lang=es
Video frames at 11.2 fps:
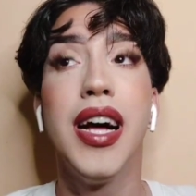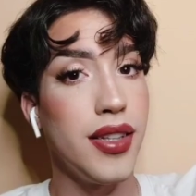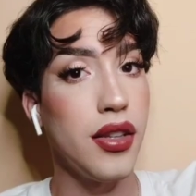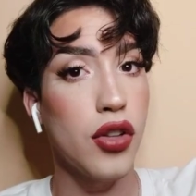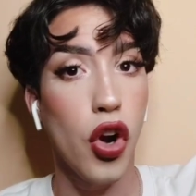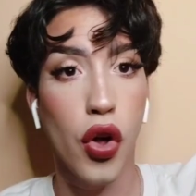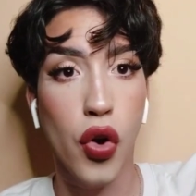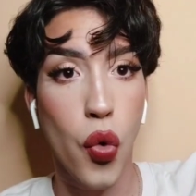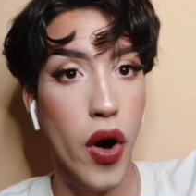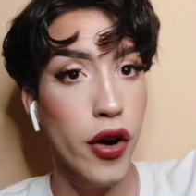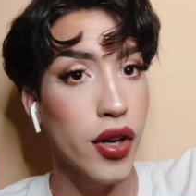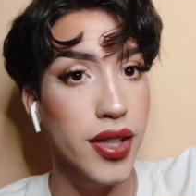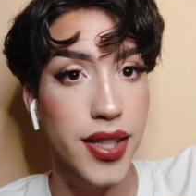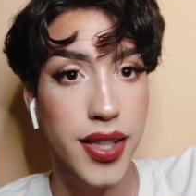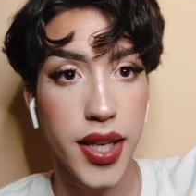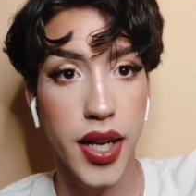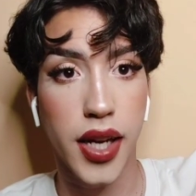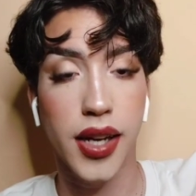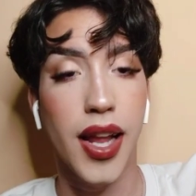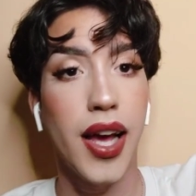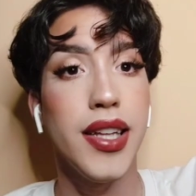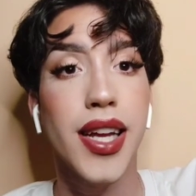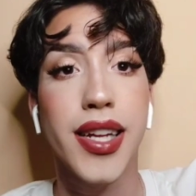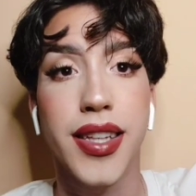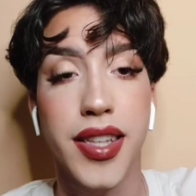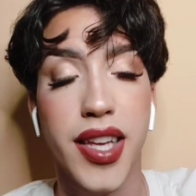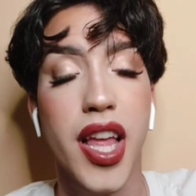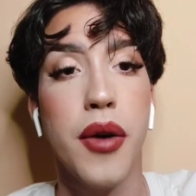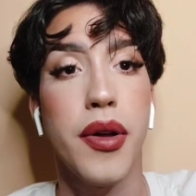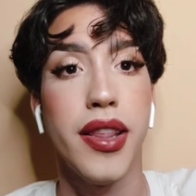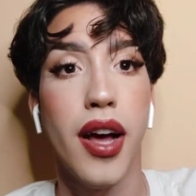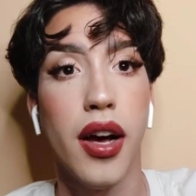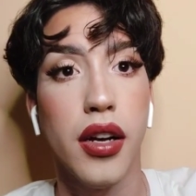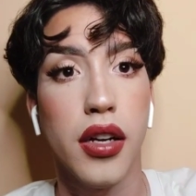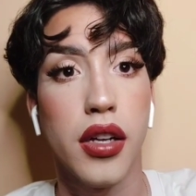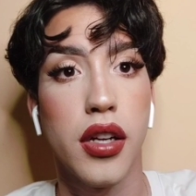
dentro de los cubanos que te siguen, la gente que te sigue de verdad,